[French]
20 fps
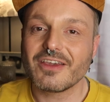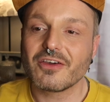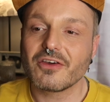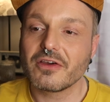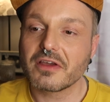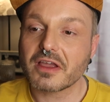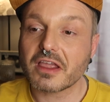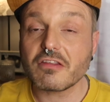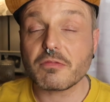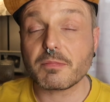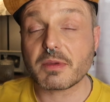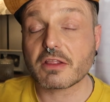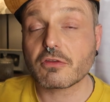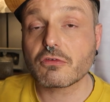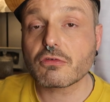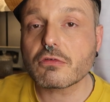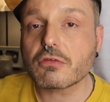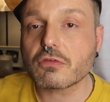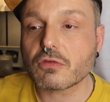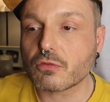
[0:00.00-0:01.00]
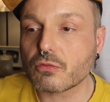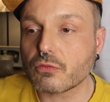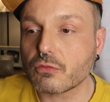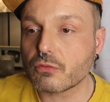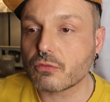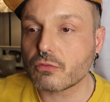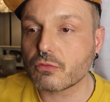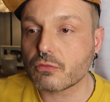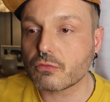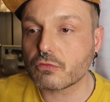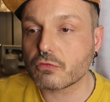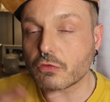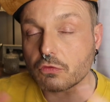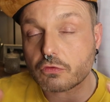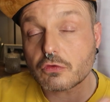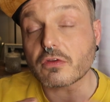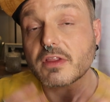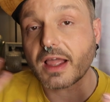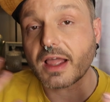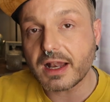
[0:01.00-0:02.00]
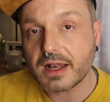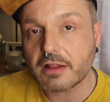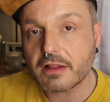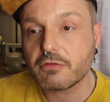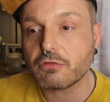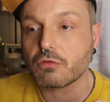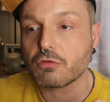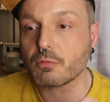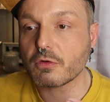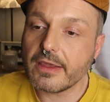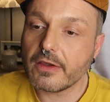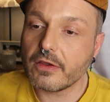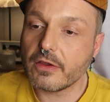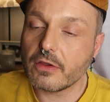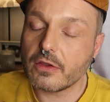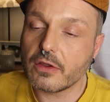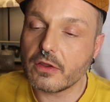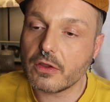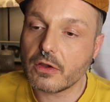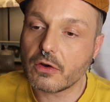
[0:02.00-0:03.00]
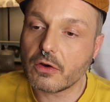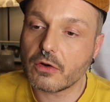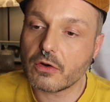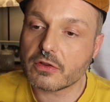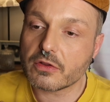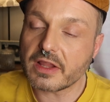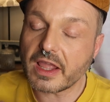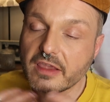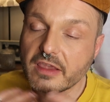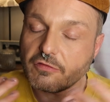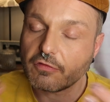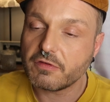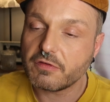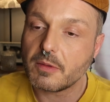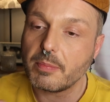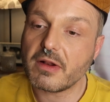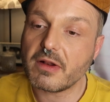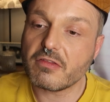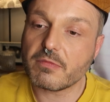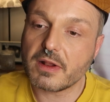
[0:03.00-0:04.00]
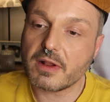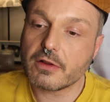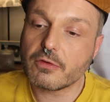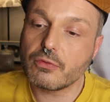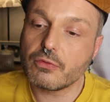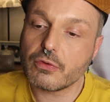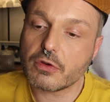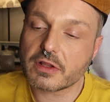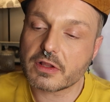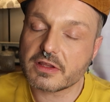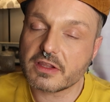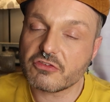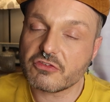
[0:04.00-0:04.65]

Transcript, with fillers: et euh, respectueuse, on s'entendra là-dessus. Et euh, en arrivant vers Place Bellecour,